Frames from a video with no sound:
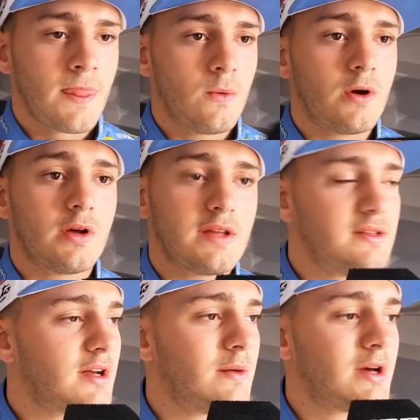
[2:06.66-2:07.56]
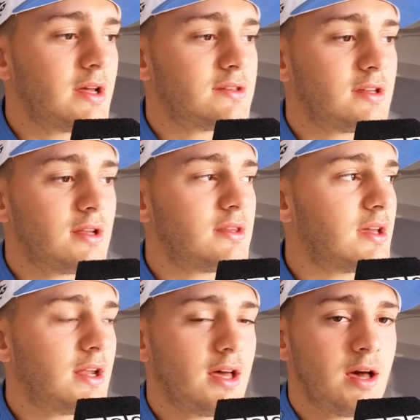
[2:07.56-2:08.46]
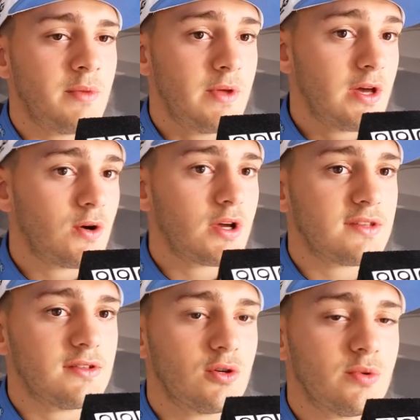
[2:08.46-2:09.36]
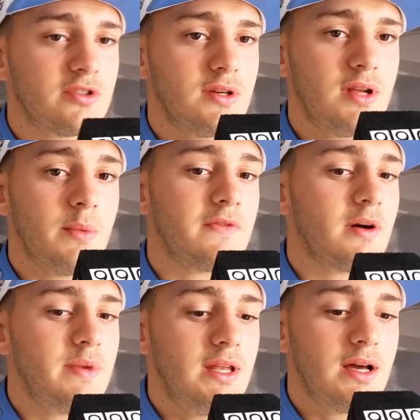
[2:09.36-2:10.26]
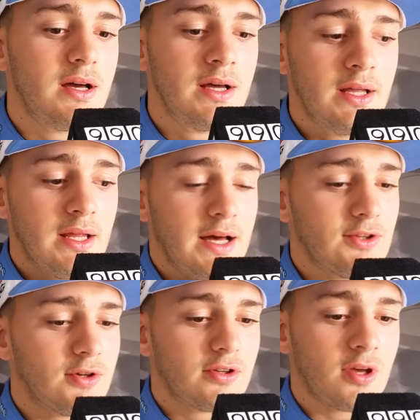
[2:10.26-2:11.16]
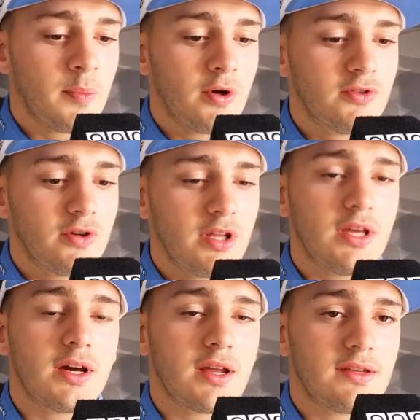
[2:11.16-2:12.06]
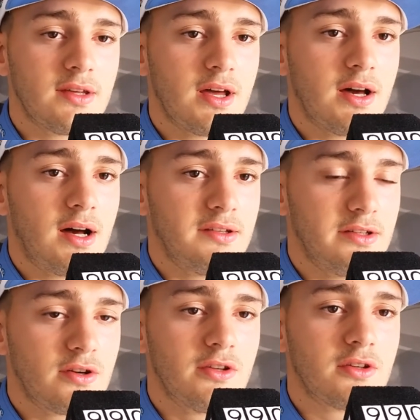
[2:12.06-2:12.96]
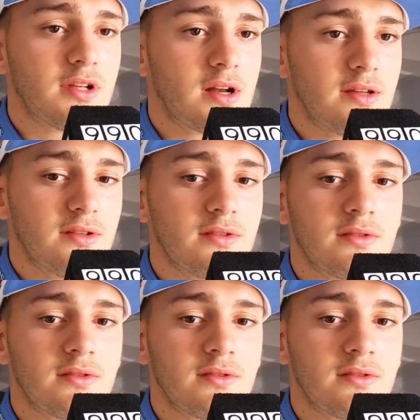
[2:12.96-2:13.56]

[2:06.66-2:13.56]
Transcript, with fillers: Bueno, gracias. Déjame agradecer antes que nada a mi viejo que hace todo posible, a mi familia, a todos los sponsors y agradecer a Citroën Total Racing.